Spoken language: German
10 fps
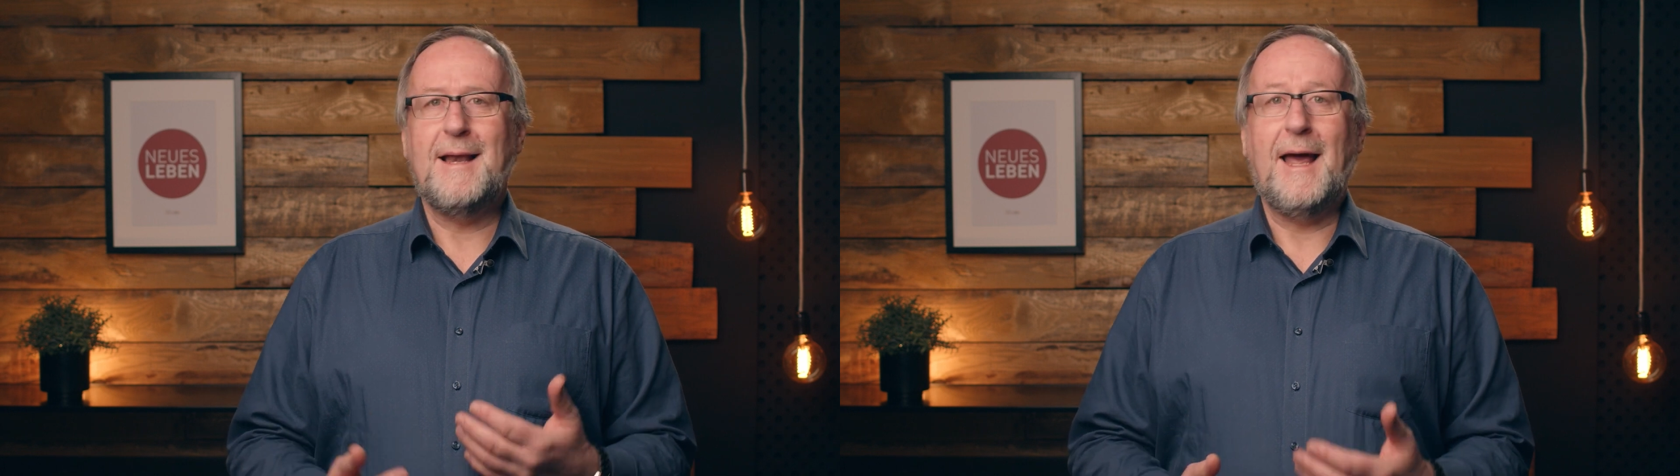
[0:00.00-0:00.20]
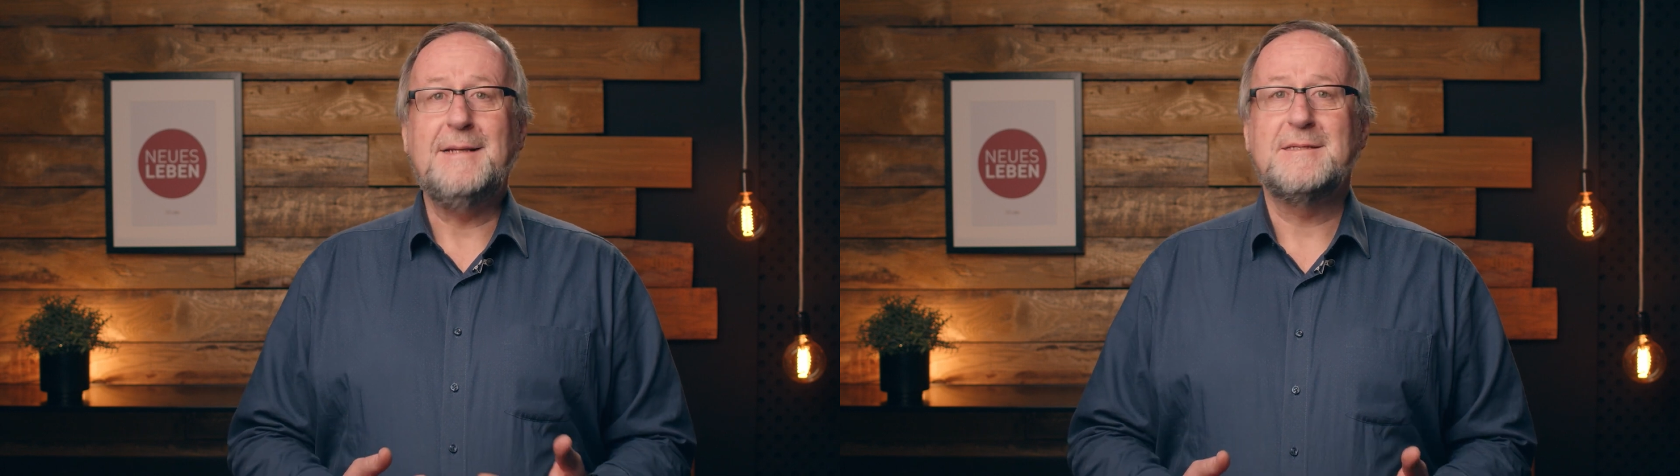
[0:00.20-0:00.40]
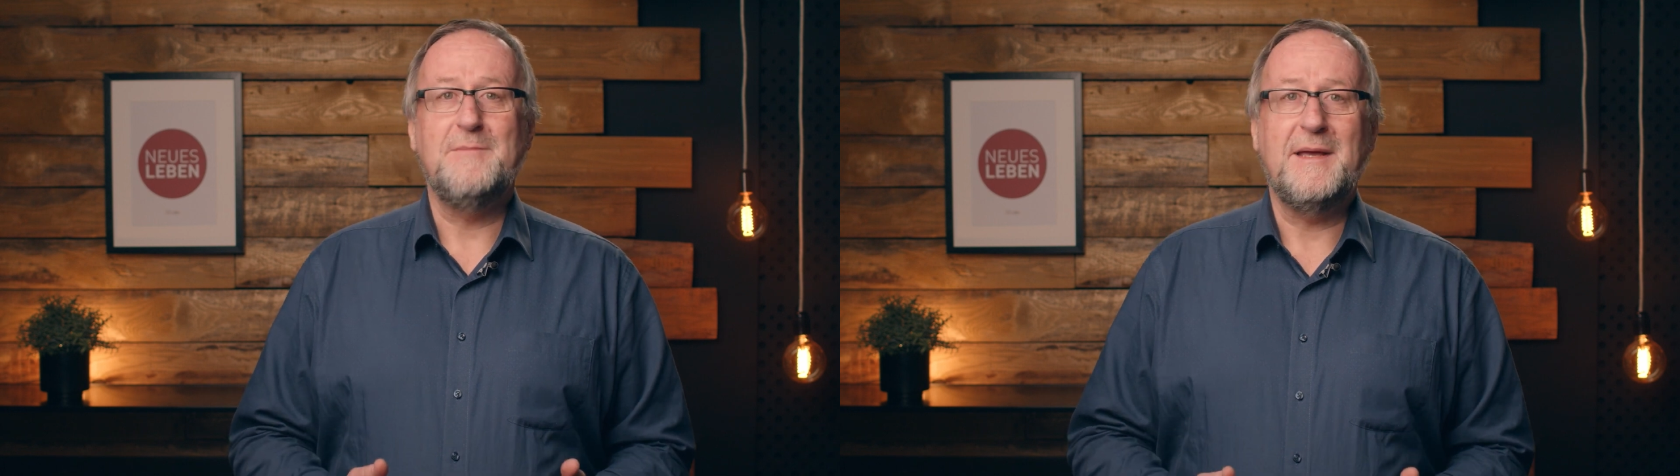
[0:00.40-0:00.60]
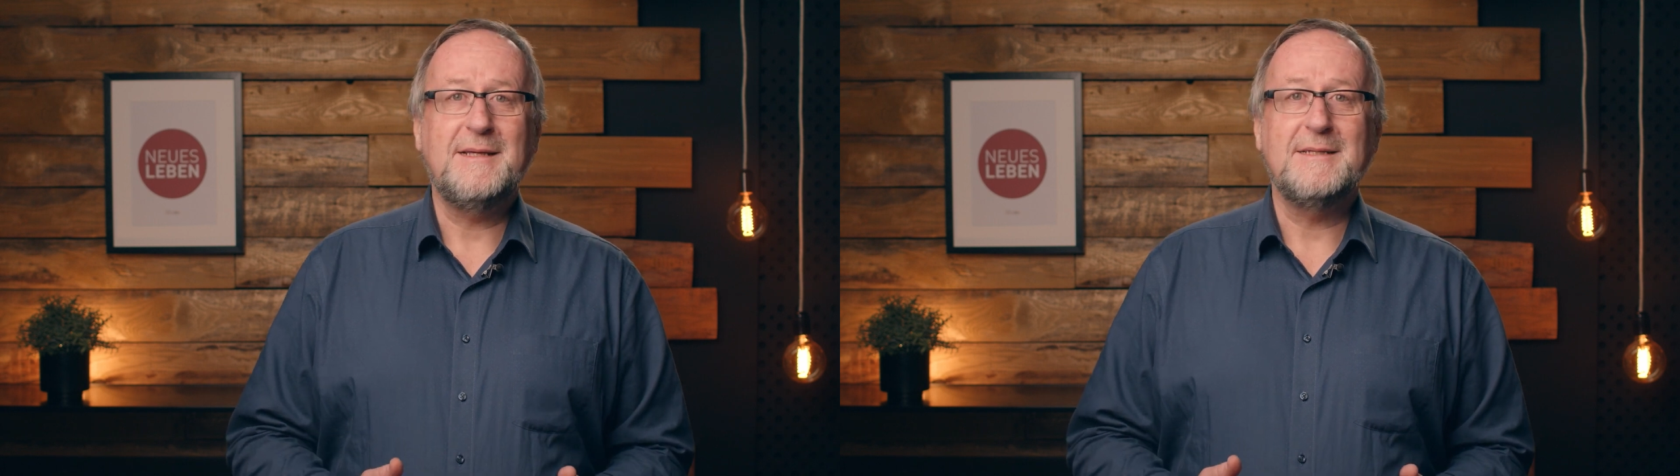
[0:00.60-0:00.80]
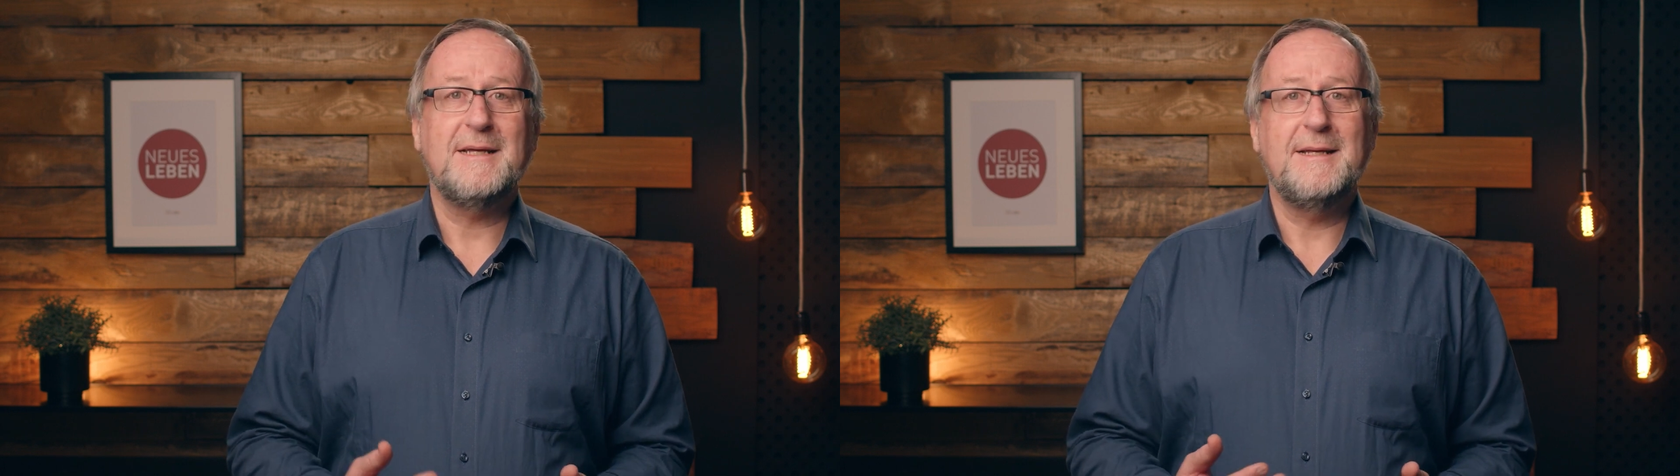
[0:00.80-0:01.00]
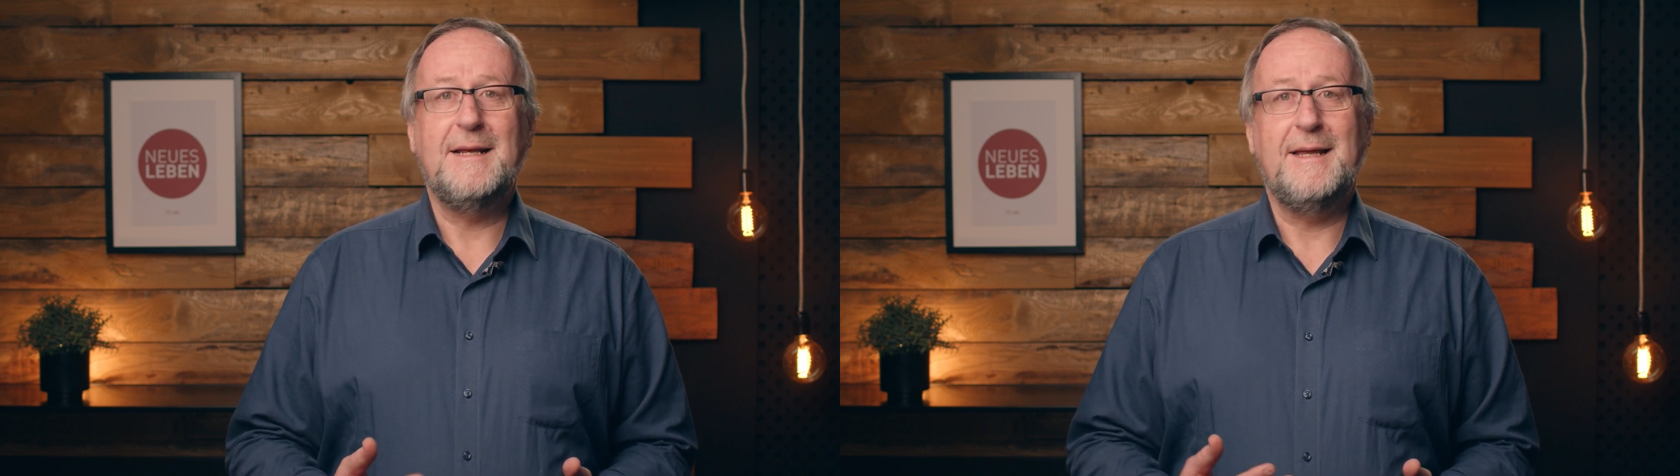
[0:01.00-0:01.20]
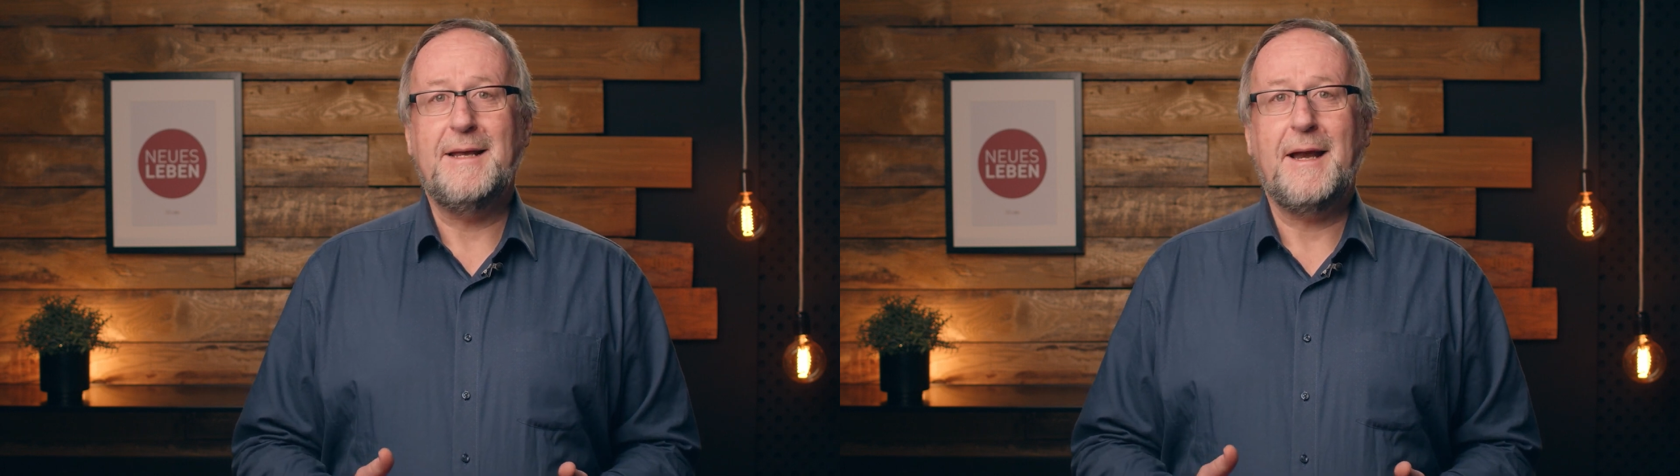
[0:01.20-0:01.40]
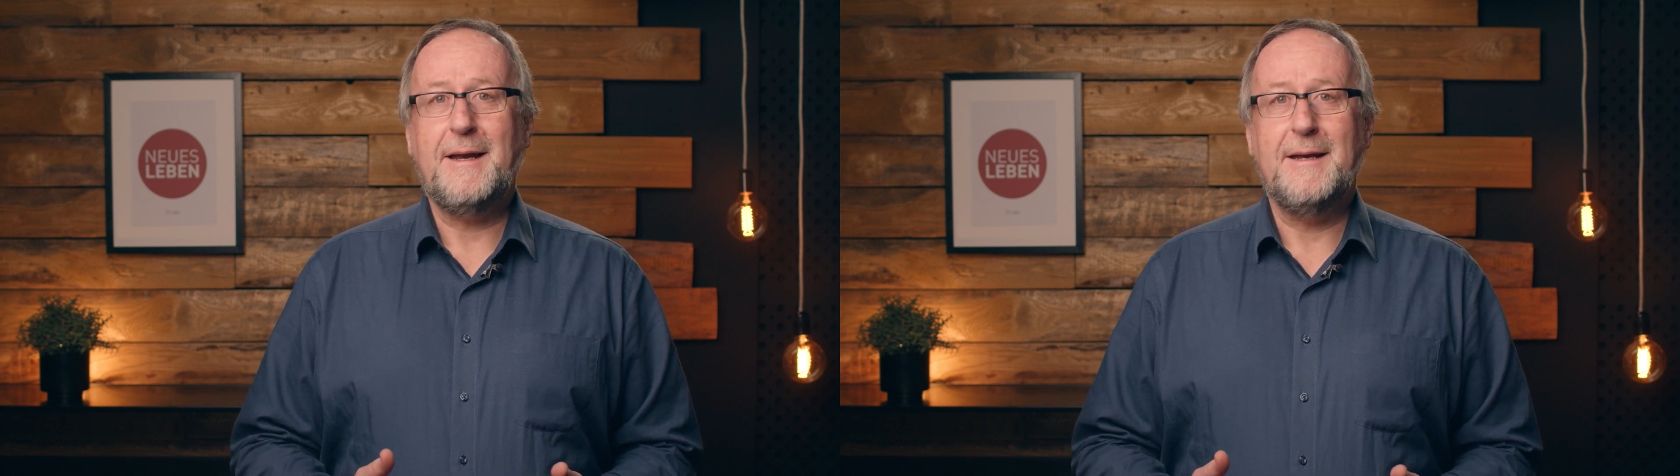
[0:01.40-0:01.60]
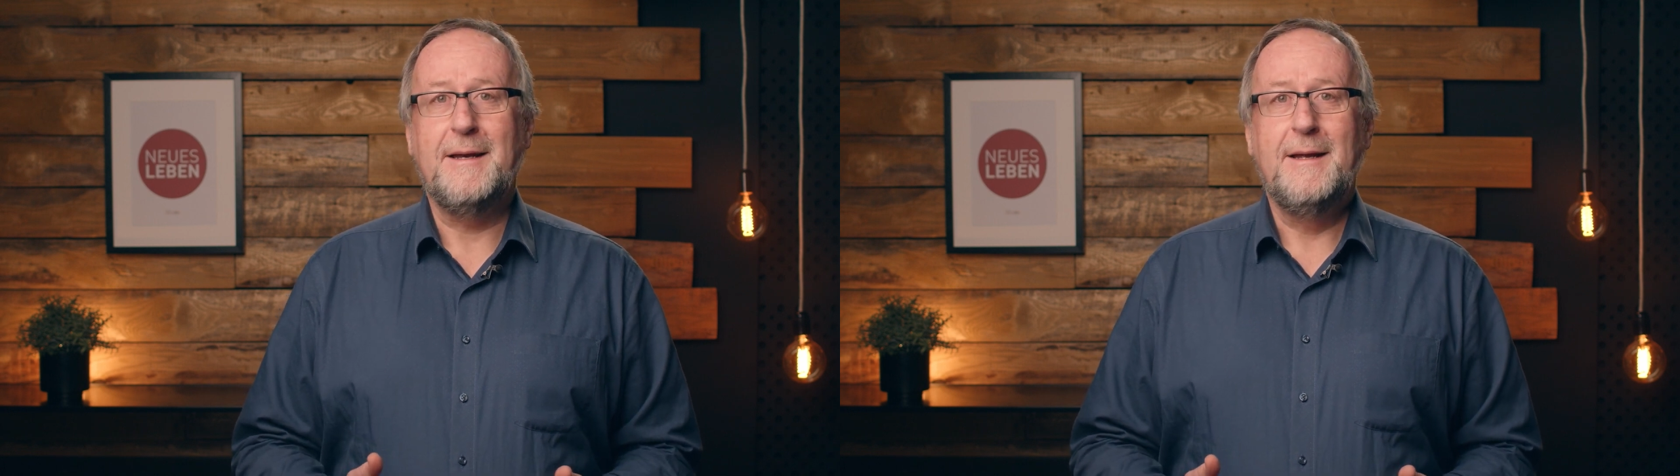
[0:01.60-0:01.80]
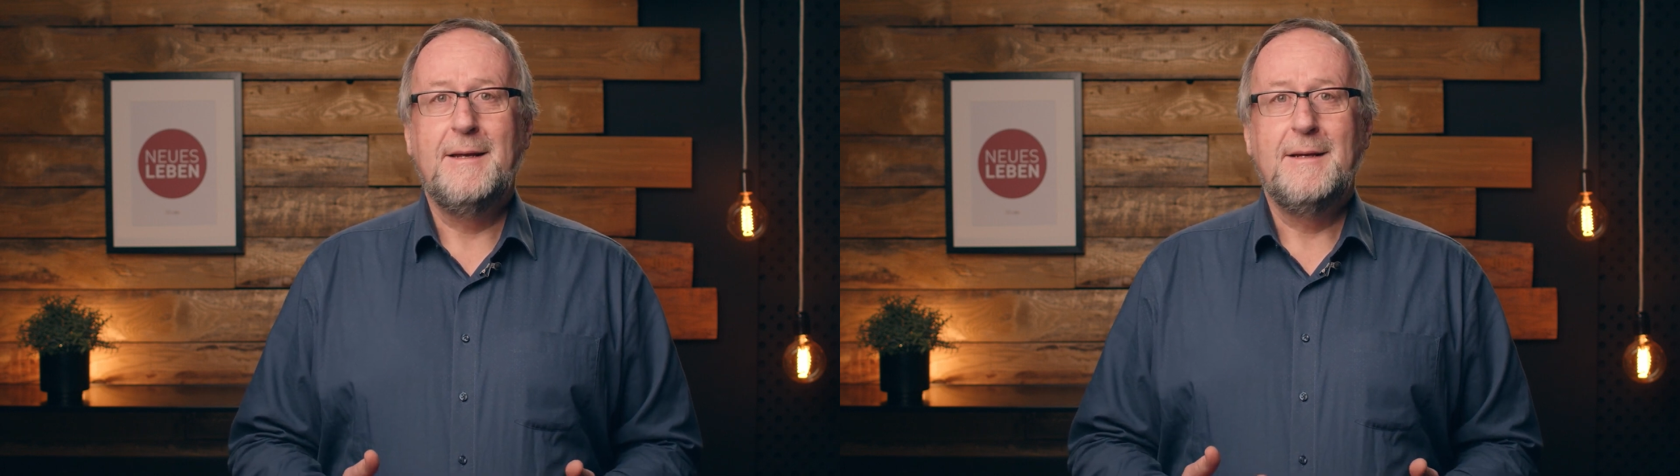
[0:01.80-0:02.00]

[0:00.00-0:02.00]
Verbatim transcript: kleines Mädchen seiner Lehrerin,